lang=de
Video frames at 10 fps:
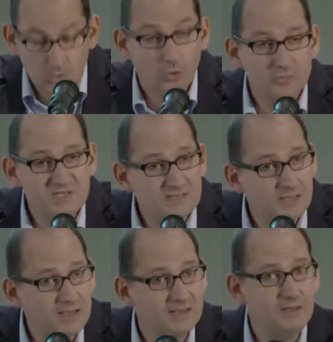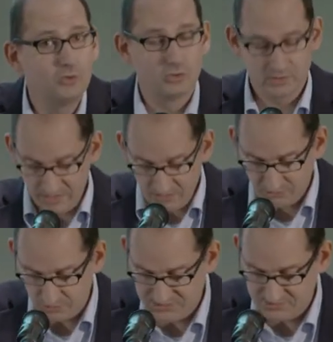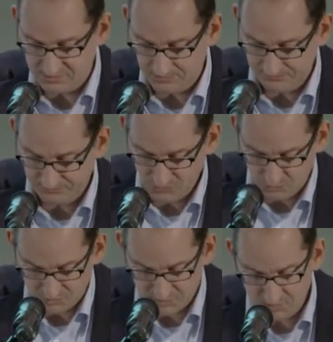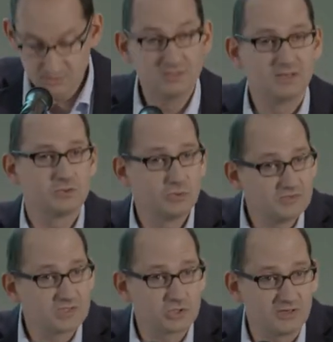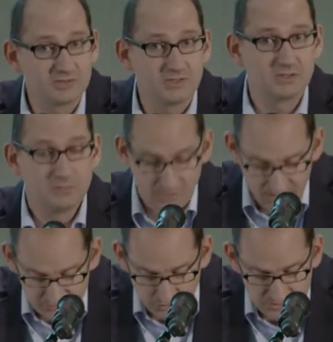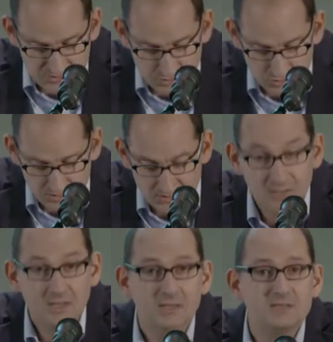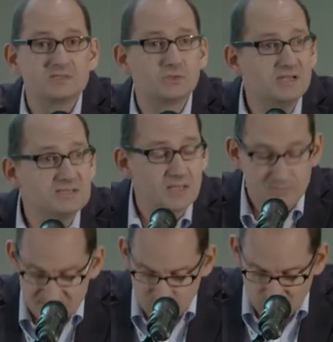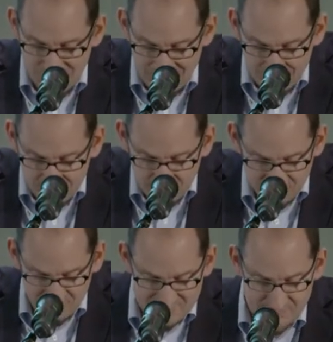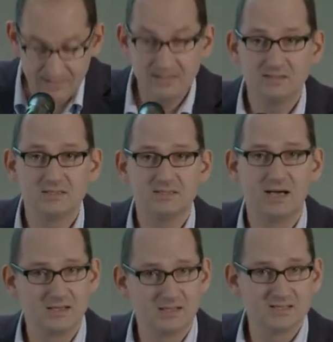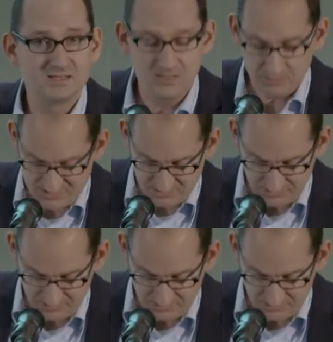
Um diese Erregung nachvollziehen und literaturwissenschaftlich beantworten zu können, ist zunächst einmal zu klären, was eigentlich der Anlass der Debatte